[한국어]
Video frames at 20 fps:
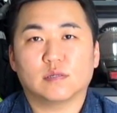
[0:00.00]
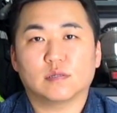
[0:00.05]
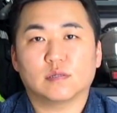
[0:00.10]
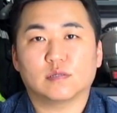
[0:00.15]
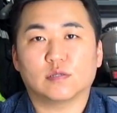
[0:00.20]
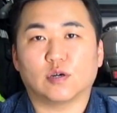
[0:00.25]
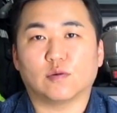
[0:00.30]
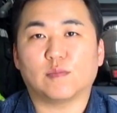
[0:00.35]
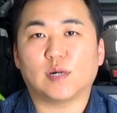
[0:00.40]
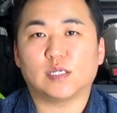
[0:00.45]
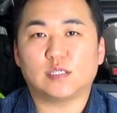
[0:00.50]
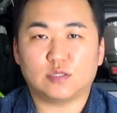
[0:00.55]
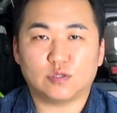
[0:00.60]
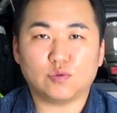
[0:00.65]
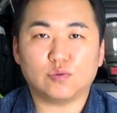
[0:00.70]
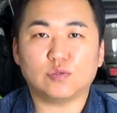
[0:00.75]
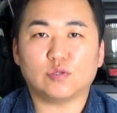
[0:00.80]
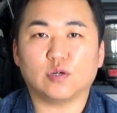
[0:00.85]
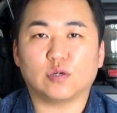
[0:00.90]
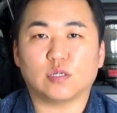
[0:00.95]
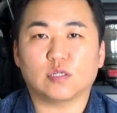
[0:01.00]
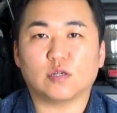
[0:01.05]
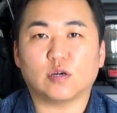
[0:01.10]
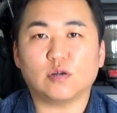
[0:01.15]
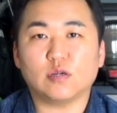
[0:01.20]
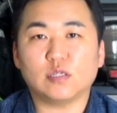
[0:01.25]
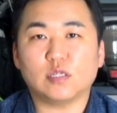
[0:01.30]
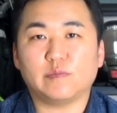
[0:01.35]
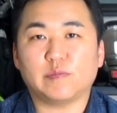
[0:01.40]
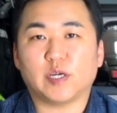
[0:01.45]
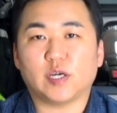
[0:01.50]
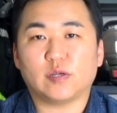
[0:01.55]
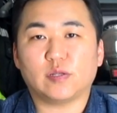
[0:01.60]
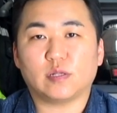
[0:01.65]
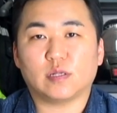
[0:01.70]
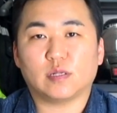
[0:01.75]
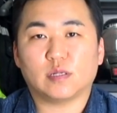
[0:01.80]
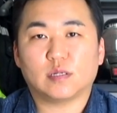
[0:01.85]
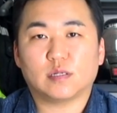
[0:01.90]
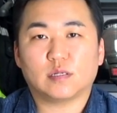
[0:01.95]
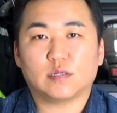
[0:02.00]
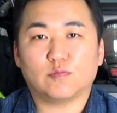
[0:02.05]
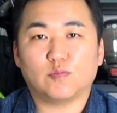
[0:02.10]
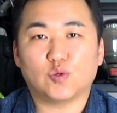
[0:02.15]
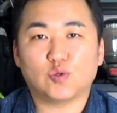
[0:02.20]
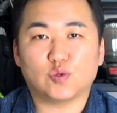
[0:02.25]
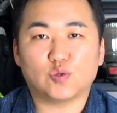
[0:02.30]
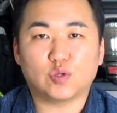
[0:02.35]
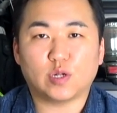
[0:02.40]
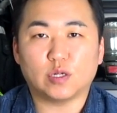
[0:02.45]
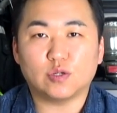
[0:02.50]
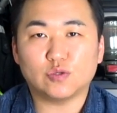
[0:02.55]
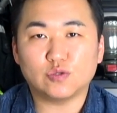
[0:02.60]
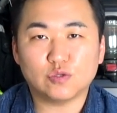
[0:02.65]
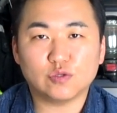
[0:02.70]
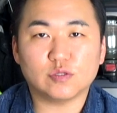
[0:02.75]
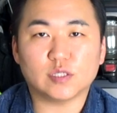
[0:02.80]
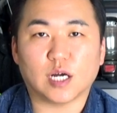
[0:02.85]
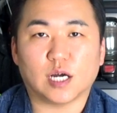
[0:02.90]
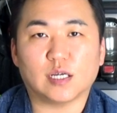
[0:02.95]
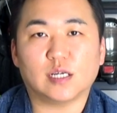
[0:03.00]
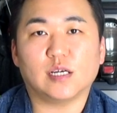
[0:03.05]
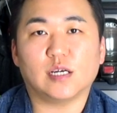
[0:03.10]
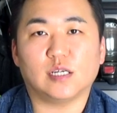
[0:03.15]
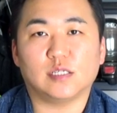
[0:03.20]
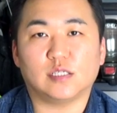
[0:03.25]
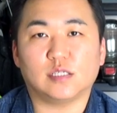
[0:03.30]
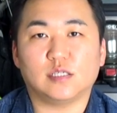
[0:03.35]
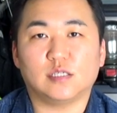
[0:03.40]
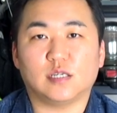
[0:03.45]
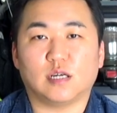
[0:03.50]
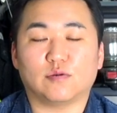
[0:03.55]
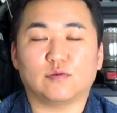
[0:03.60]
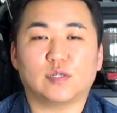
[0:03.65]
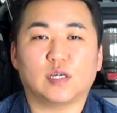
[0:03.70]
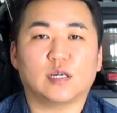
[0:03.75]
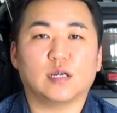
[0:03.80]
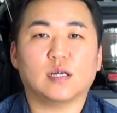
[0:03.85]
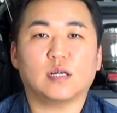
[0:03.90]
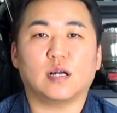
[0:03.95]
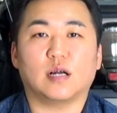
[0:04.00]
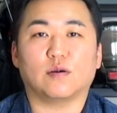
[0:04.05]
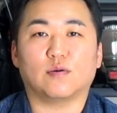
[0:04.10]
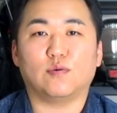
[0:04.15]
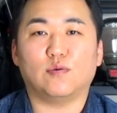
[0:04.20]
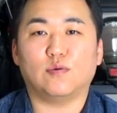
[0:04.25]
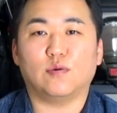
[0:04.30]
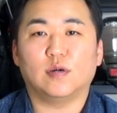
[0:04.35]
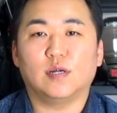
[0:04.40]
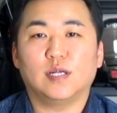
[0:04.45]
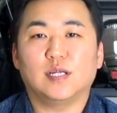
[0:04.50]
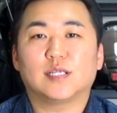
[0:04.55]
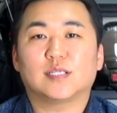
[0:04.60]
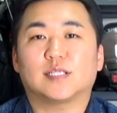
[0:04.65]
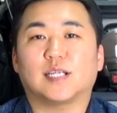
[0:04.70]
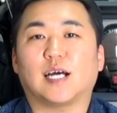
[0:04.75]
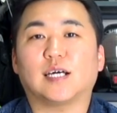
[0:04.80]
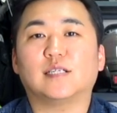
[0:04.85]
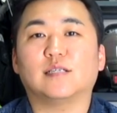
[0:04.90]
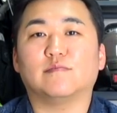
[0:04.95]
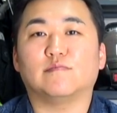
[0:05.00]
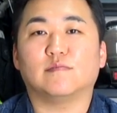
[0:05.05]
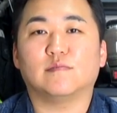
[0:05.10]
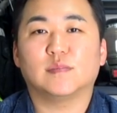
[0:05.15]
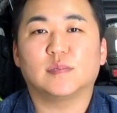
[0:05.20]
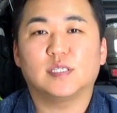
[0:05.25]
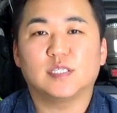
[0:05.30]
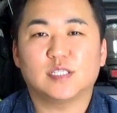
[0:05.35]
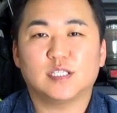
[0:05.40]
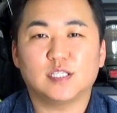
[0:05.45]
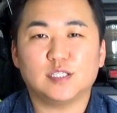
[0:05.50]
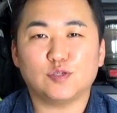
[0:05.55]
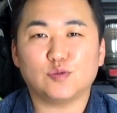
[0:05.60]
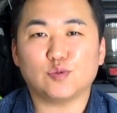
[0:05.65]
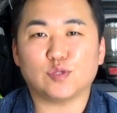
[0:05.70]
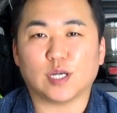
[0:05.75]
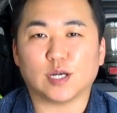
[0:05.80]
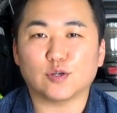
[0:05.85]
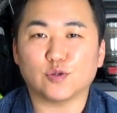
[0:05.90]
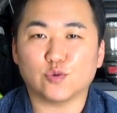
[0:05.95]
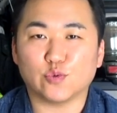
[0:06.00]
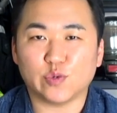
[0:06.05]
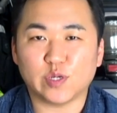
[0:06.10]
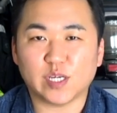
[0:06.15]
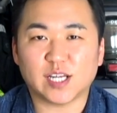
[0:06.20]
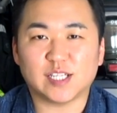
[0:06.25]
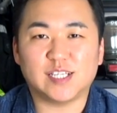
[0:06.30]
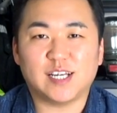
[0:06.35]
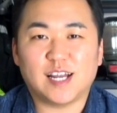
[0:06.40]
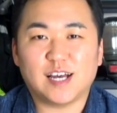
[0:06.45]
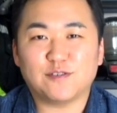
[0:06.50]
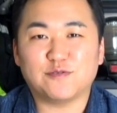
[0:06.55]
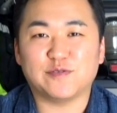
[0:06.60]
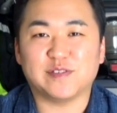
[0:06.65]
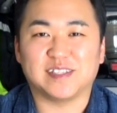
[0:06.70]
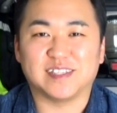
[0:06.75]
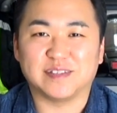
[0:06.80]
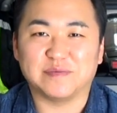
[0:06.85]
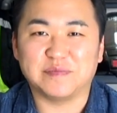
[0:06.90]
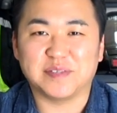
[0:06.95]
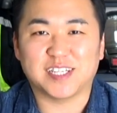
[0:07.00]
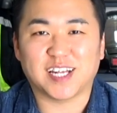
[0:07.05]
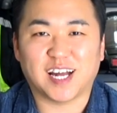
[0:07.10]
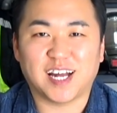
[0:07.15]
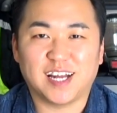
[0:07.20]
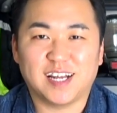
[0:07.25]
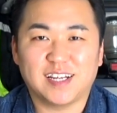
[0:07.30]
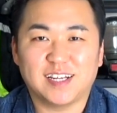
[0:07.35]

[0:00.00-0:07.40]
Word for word: 정말 시동성이 떨어지면 뭐 내 돈 주고 갈아야지 라고 생각하고 나름 스스로 자꾸 위안을 하고 있습니다